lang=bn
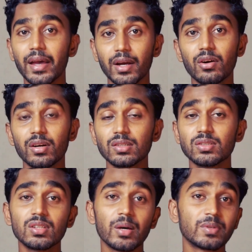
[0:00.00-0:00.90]
এই কন্টেন্ট
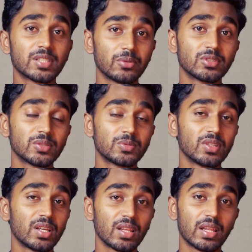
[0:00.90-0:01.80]
যদি আপনি
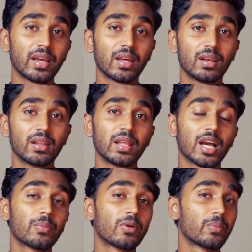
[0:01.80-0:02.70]
সাবস্ক্রিপশন কিনে দেখেন
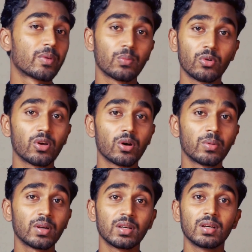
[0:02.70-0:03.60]
দেখার পর আপনার মনে
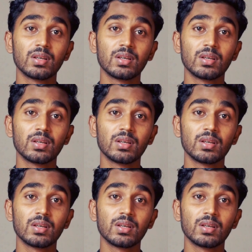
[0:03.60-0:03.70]
হবে